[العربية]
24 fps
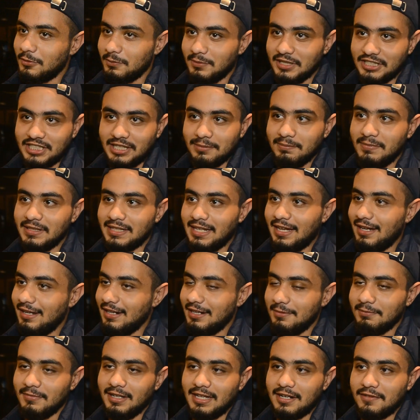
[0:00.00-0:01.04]
المشهد بتاع
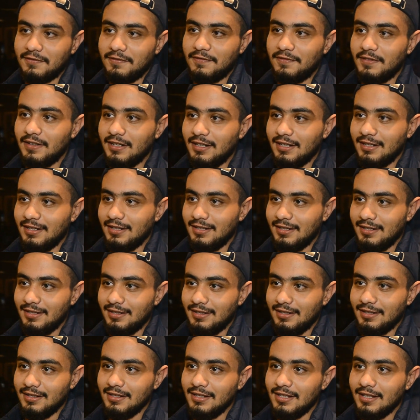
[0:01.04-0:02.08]
لما عرف
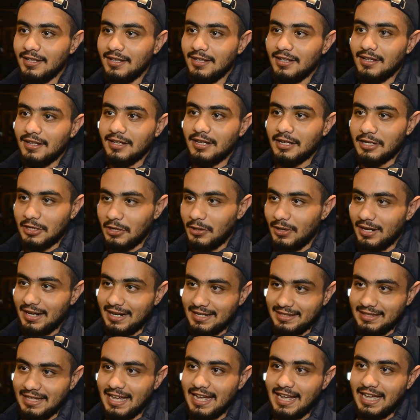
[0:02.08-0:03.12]
آه، ان هو
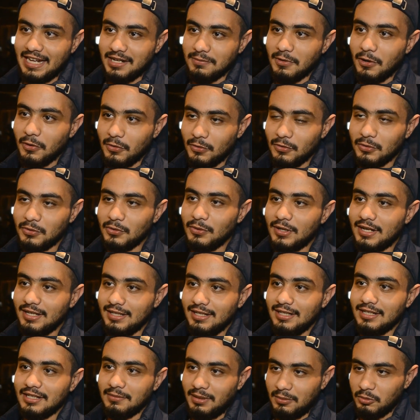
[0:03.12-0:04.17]
جدا يعني موجود
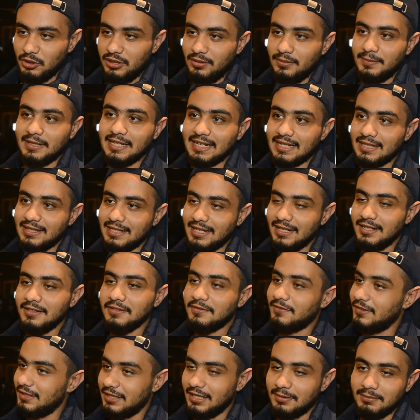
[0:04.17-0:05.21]
وكده ان محمود حميده جدا
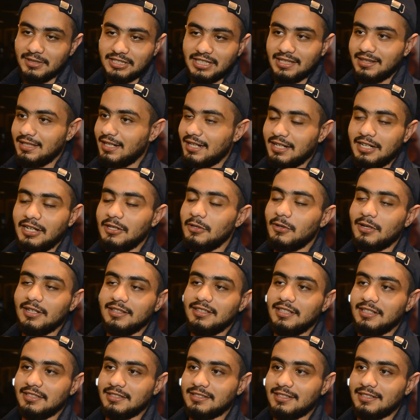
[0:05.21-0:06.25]
فده المشهد ده كان حلو جدا